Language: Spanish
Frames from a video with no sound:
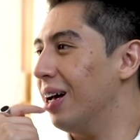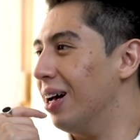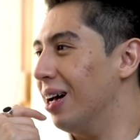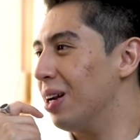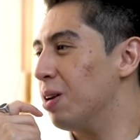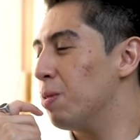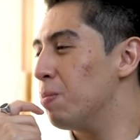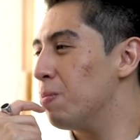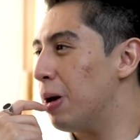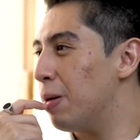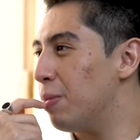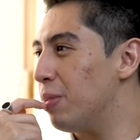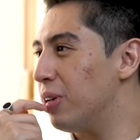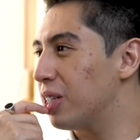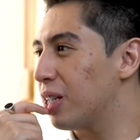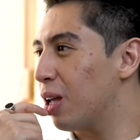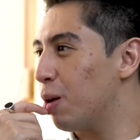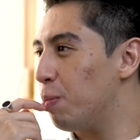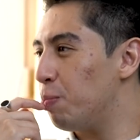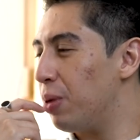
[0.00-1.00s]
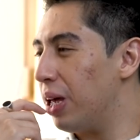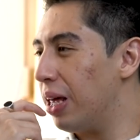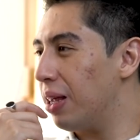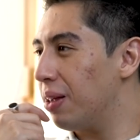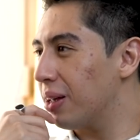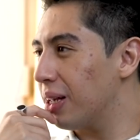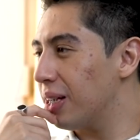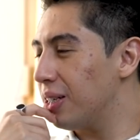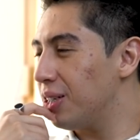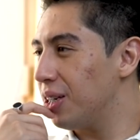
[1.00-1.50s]
Ah, era como muy
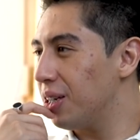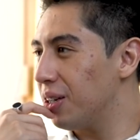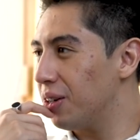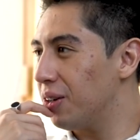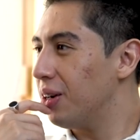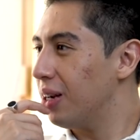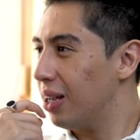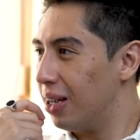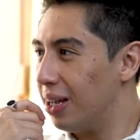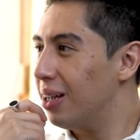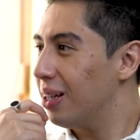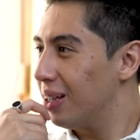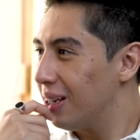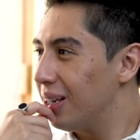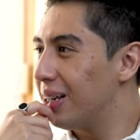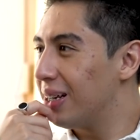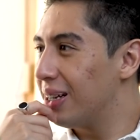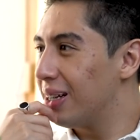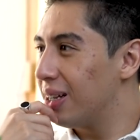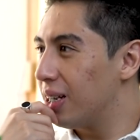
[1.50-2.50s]
platicadora. de así.